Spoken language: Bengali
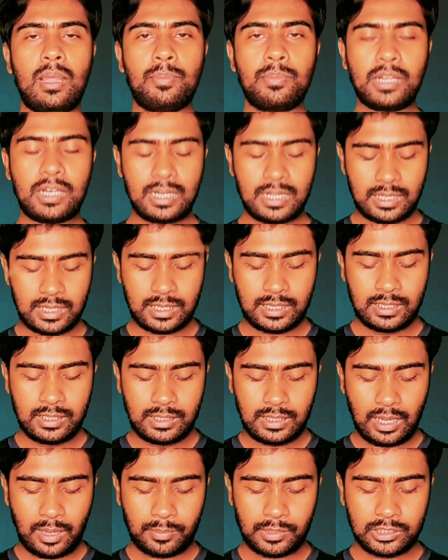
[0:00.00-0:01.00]
আপনারা
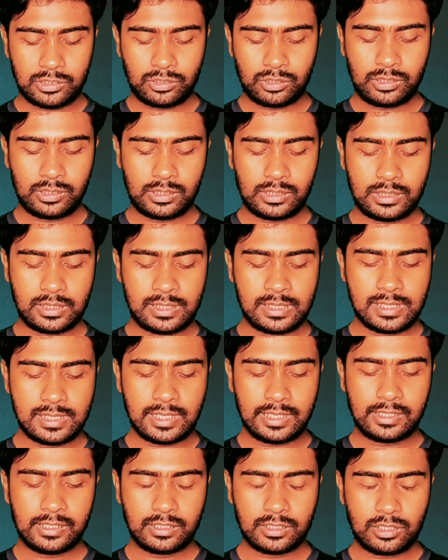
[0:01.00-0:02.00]
আমরা যদি
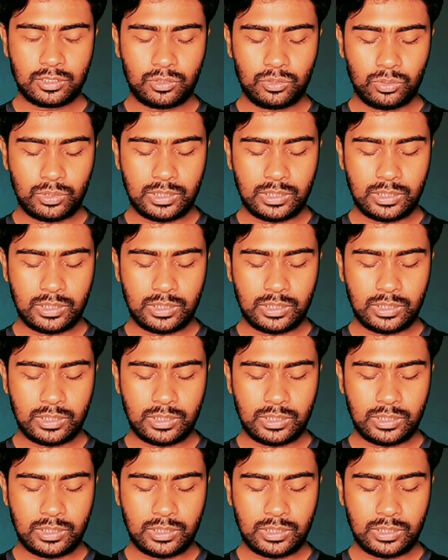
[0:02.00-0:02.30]
সেটিংসে